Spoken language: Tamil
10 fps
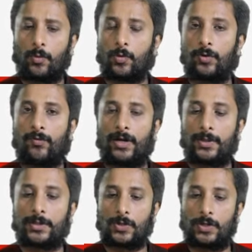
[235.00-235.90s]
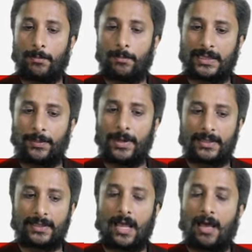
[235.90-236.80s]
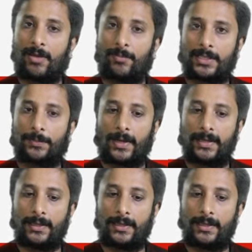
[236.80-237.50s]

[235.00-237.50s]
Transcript: வேணும் மட்டும் சொல்லிட்டு மற்றபடி மற்றதெல்லாம் அவனே பார்த்துப்பாங்க